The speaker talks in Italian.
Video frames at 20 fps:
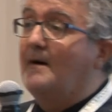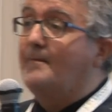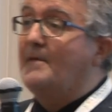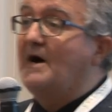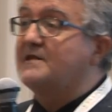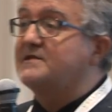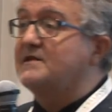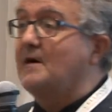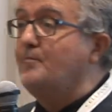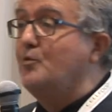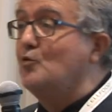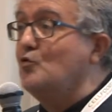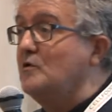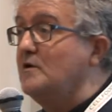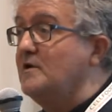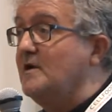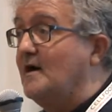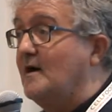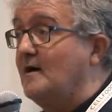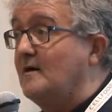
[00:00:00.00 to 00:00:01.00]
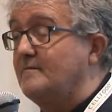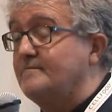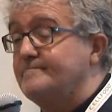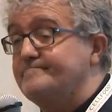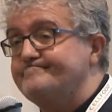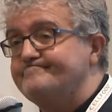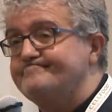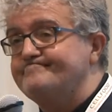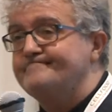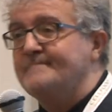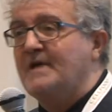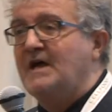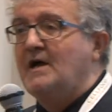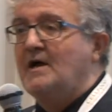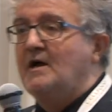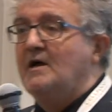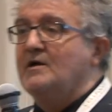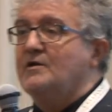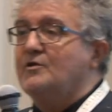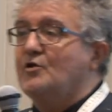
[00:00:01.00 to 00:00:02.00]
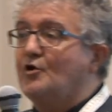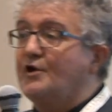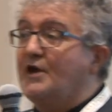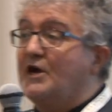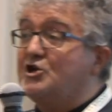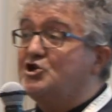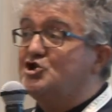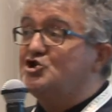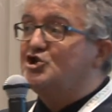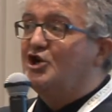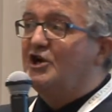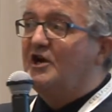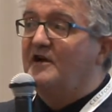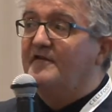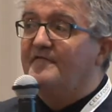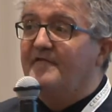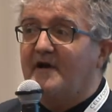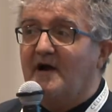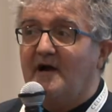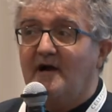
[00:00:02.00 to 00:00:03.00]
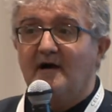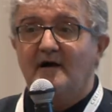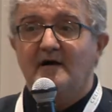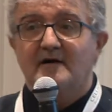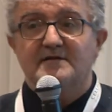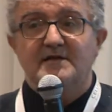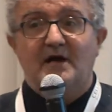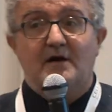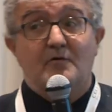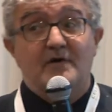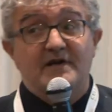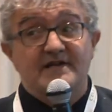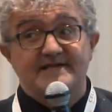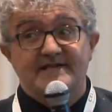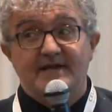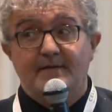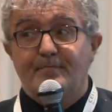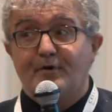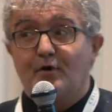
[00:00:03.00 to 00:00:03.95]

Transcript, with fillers: amata Puglia non è scevra da queste